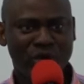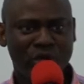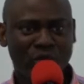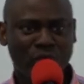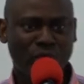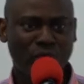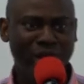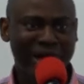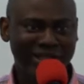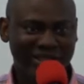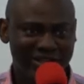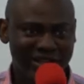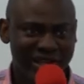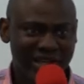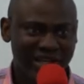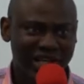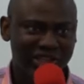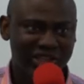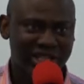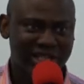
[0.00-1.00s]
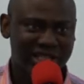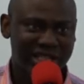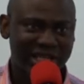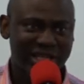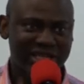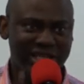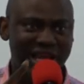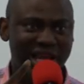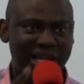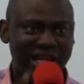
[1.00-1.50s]
Crois-tu que
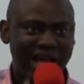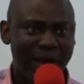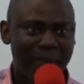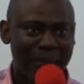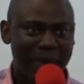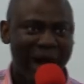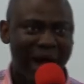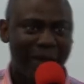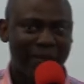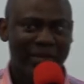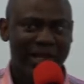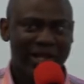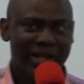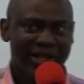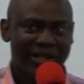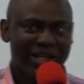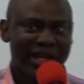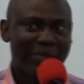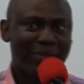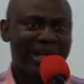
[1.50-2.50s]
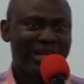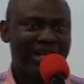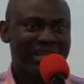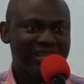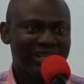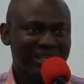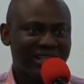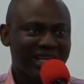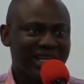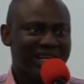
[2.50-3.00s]
Jésus-Christ est capable de mener
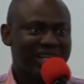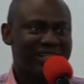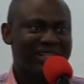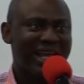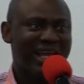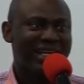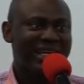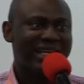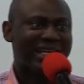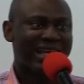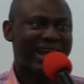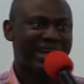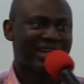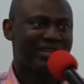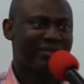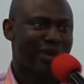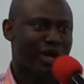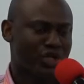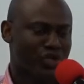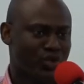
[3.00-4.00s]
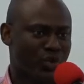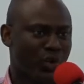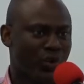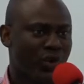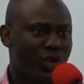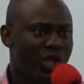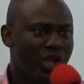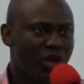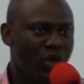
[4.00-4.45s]
cette église dans une grande dimension